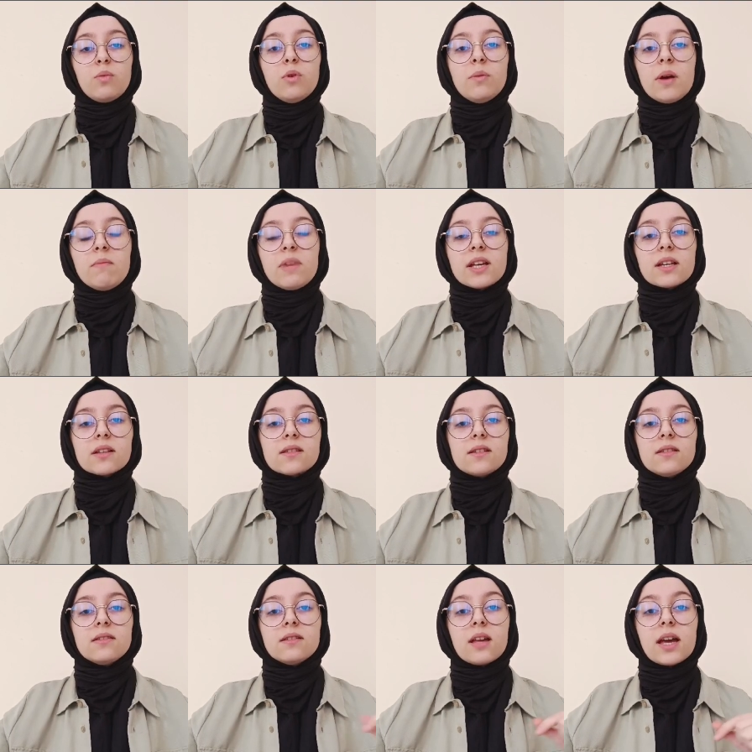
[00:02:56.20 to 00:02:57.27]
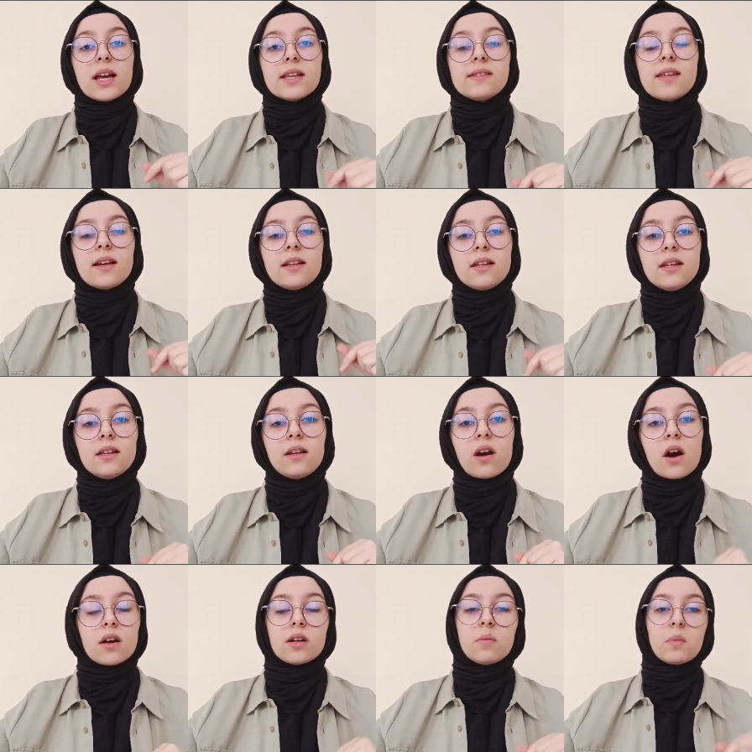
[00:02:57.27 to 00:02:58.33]
bu memleketin ezeli
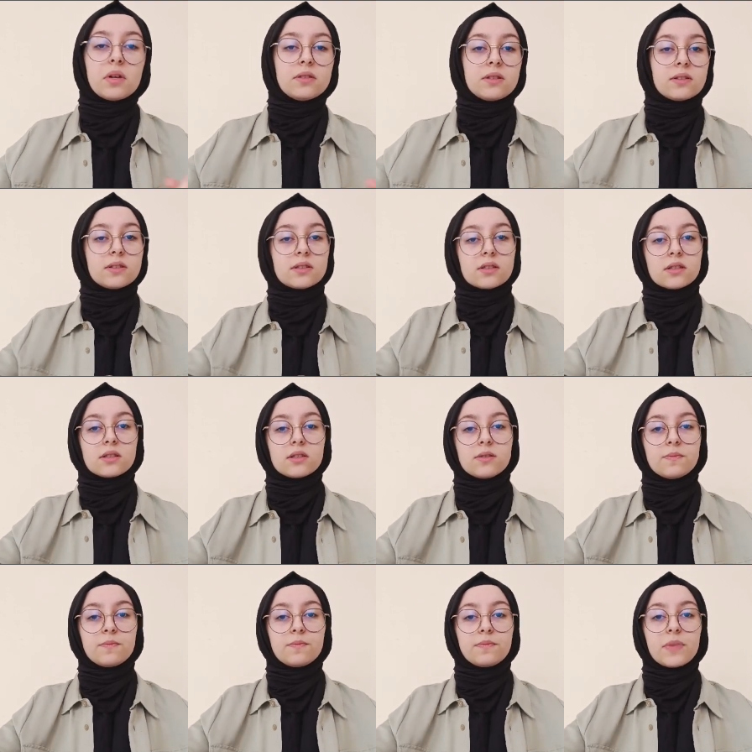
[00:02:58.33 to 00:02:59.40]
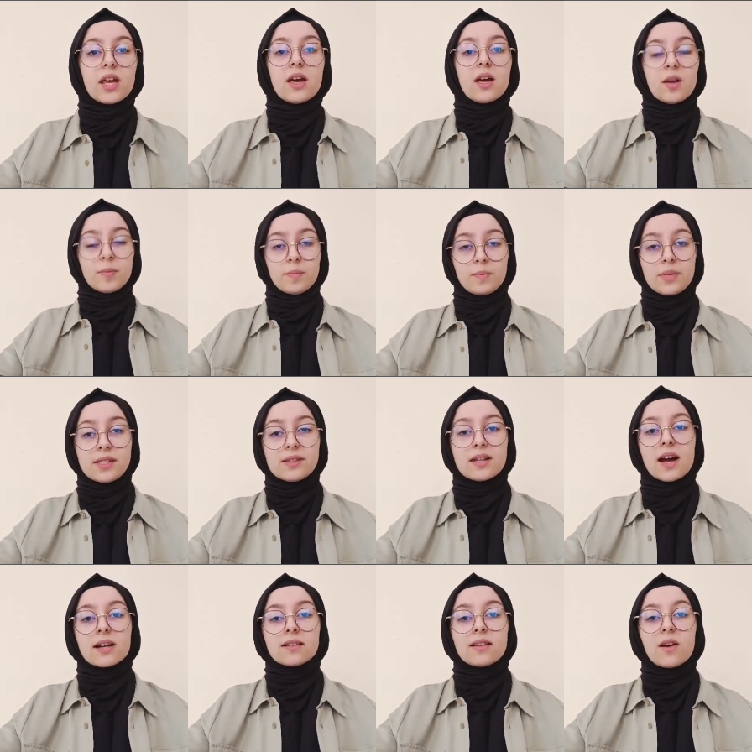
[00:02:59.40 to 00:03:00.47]
kahramanlarıdır.
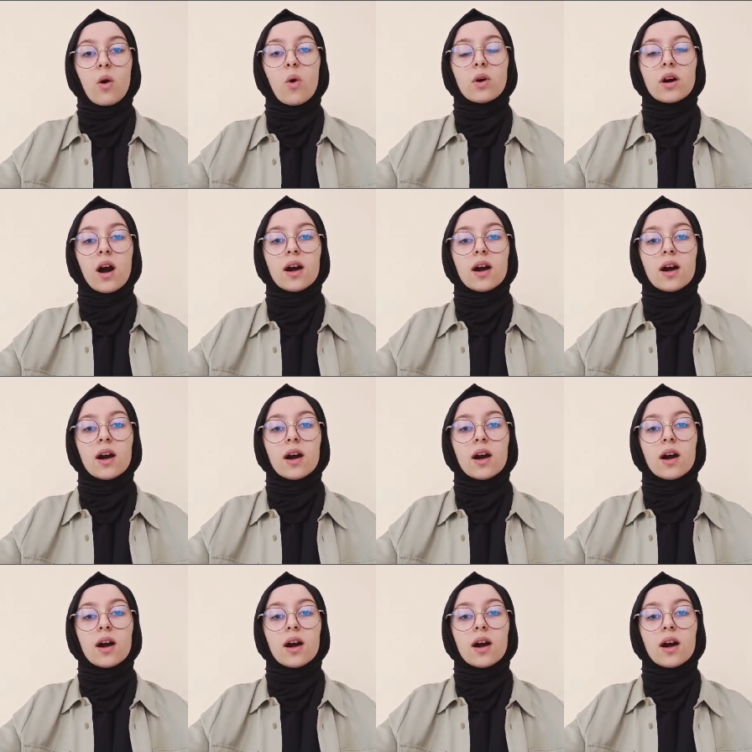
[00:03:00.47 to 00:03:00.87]
Bizler de o